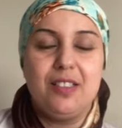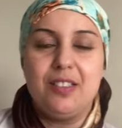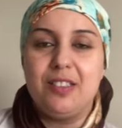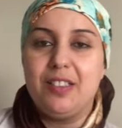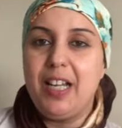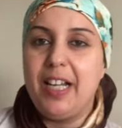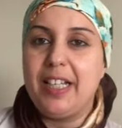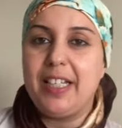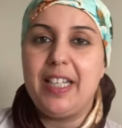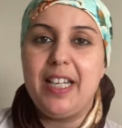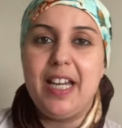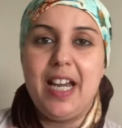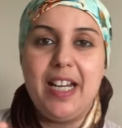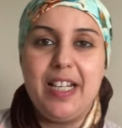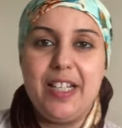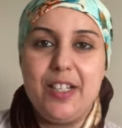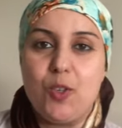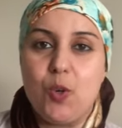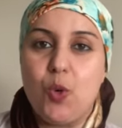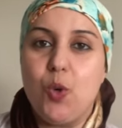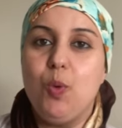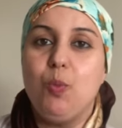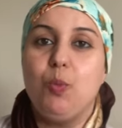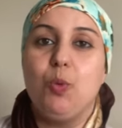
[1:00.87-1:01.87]
نحكيها
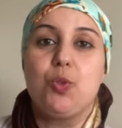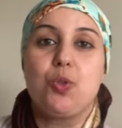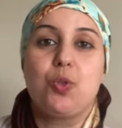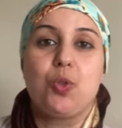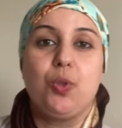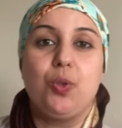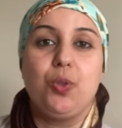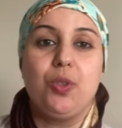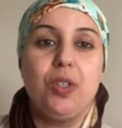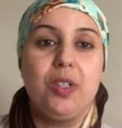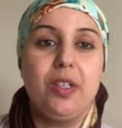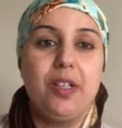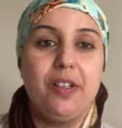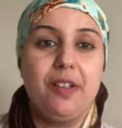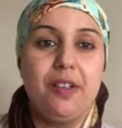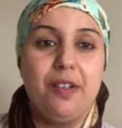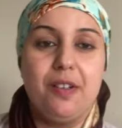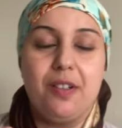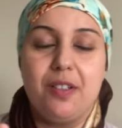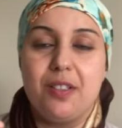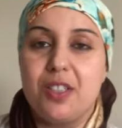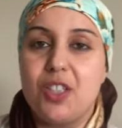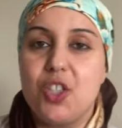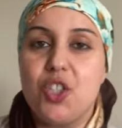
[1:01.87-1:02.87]
لكم وتكون
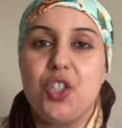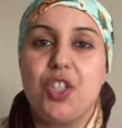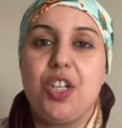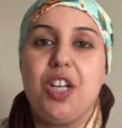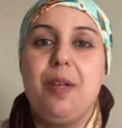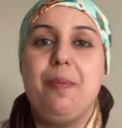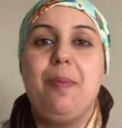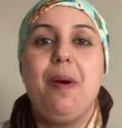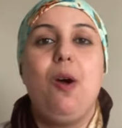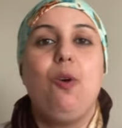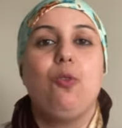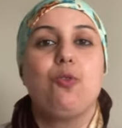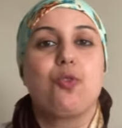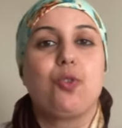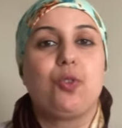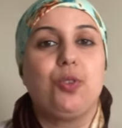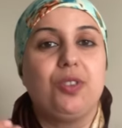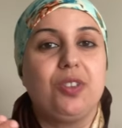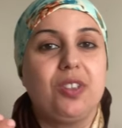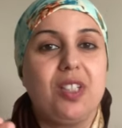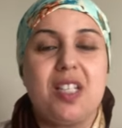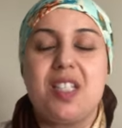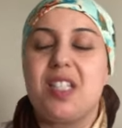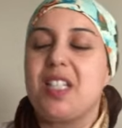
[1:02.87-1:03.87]
آه، تجربه
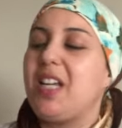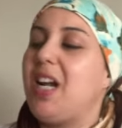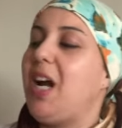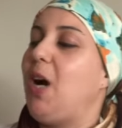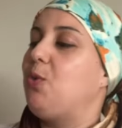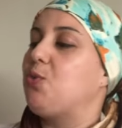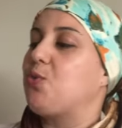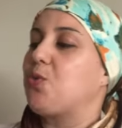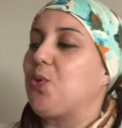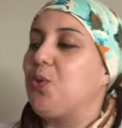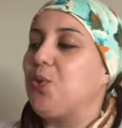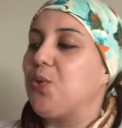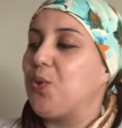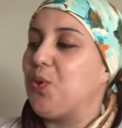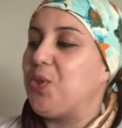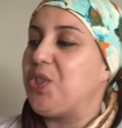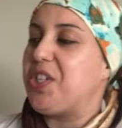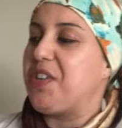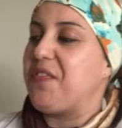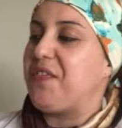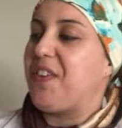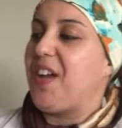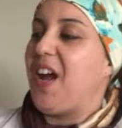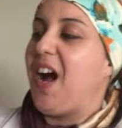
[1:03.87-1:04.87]
وتكون نصيحه وتكون كل
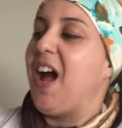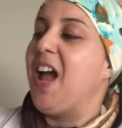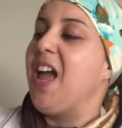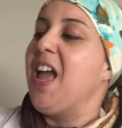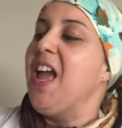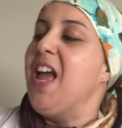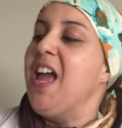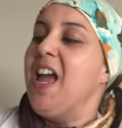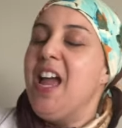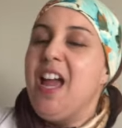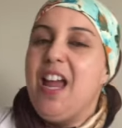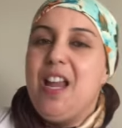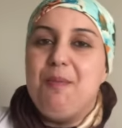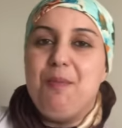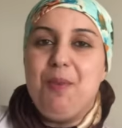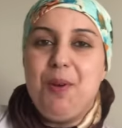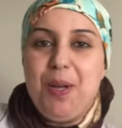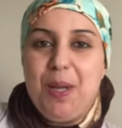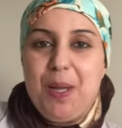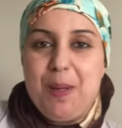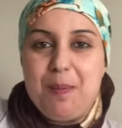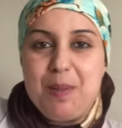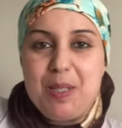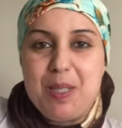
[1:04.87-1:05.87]
شيء فيها
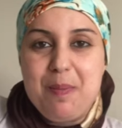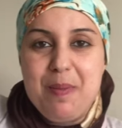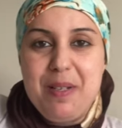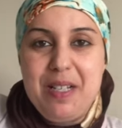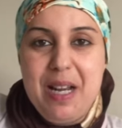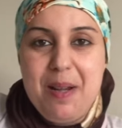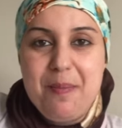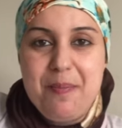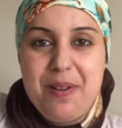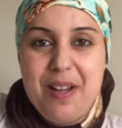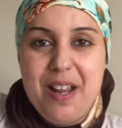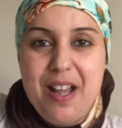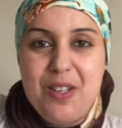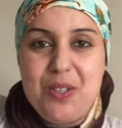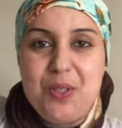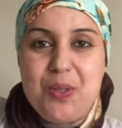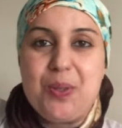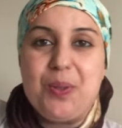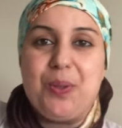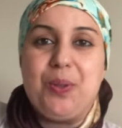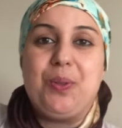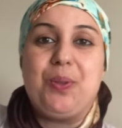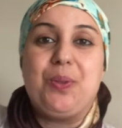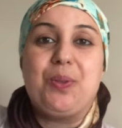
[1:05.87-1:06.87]
المهم نتمنى البنات
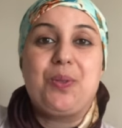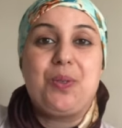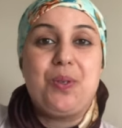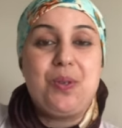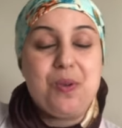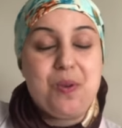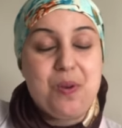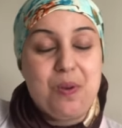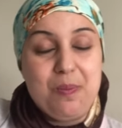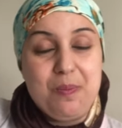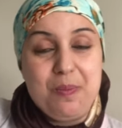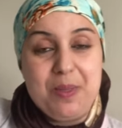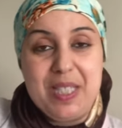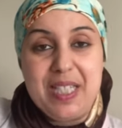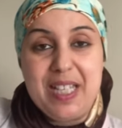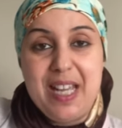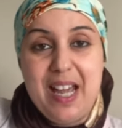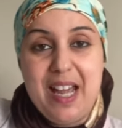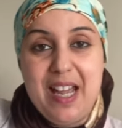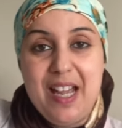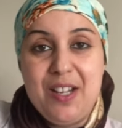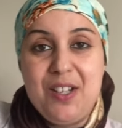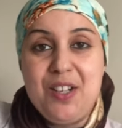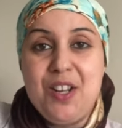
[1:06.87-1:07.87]
تكونوا كلكم
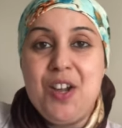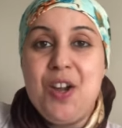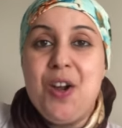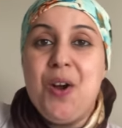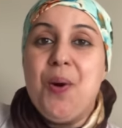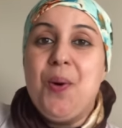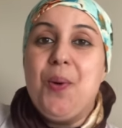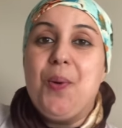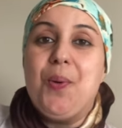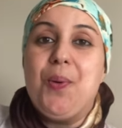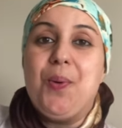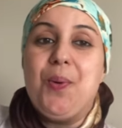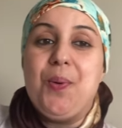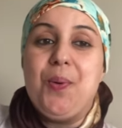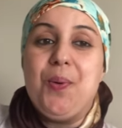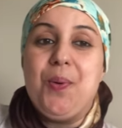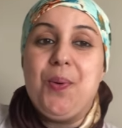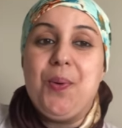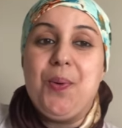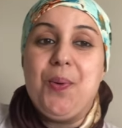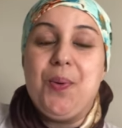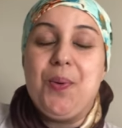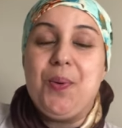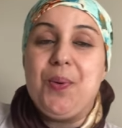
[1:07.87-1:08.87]
مزيان
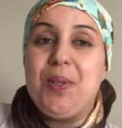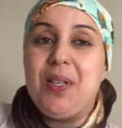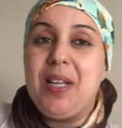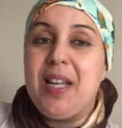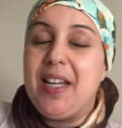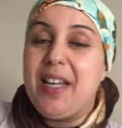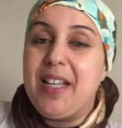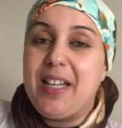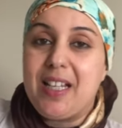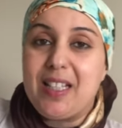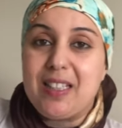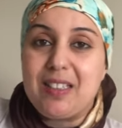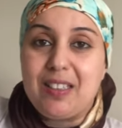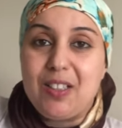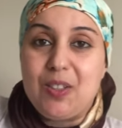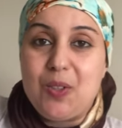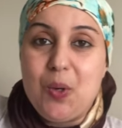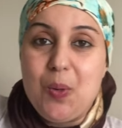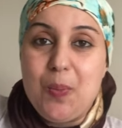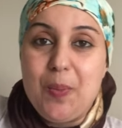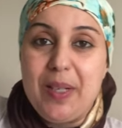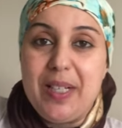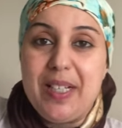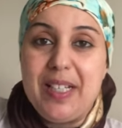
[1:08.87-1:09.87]
والهلا
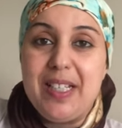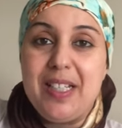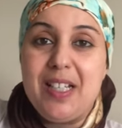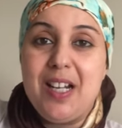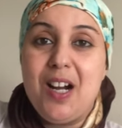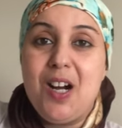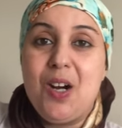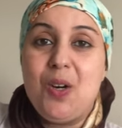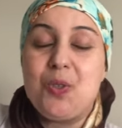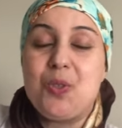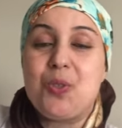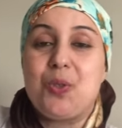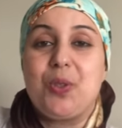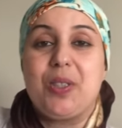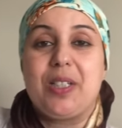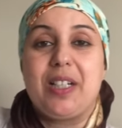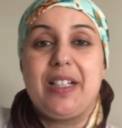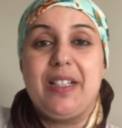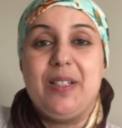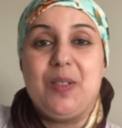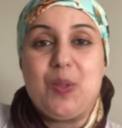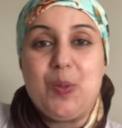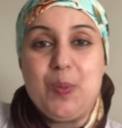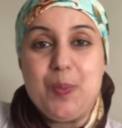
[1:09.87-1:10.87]
يخطيكم عليا وشكرا
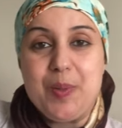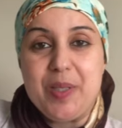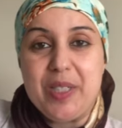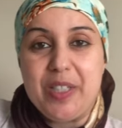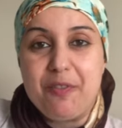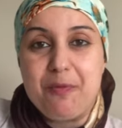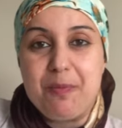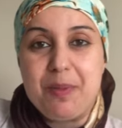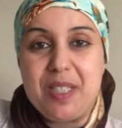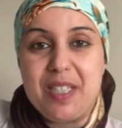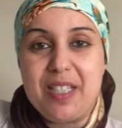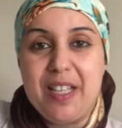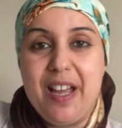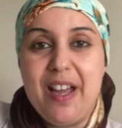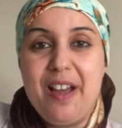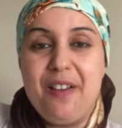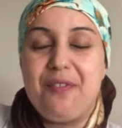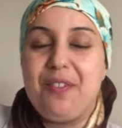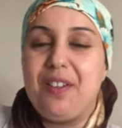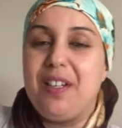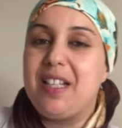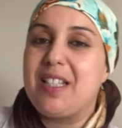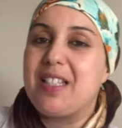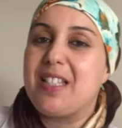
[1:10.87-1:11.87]
لكم بزاف
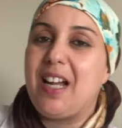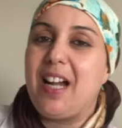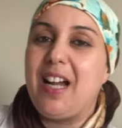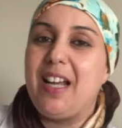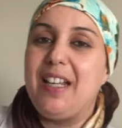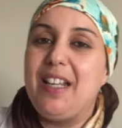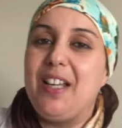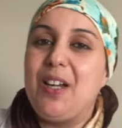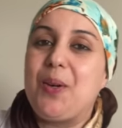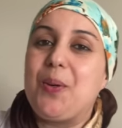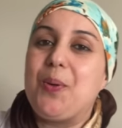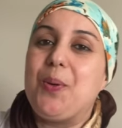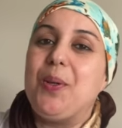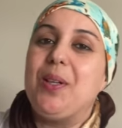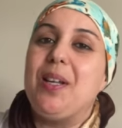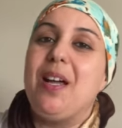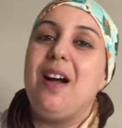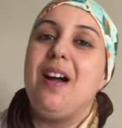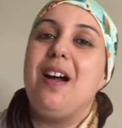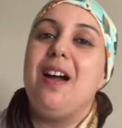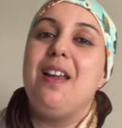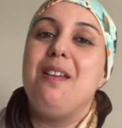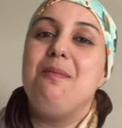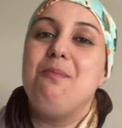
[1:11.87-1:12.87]
بزاف على التعليق
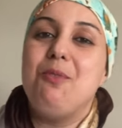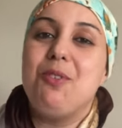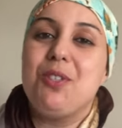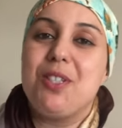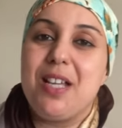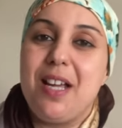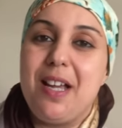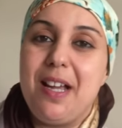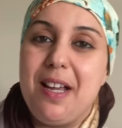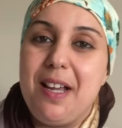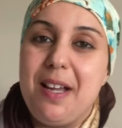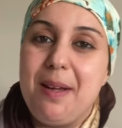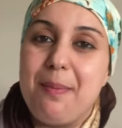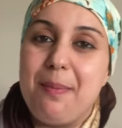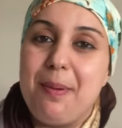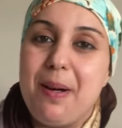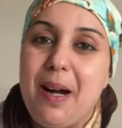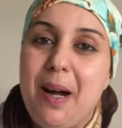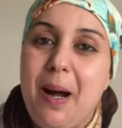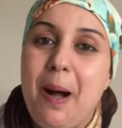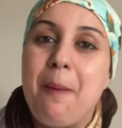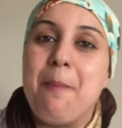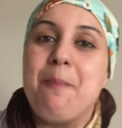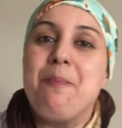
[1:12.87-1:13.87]
وعلى
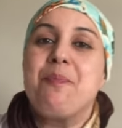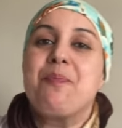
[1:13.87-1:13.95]
المتابعه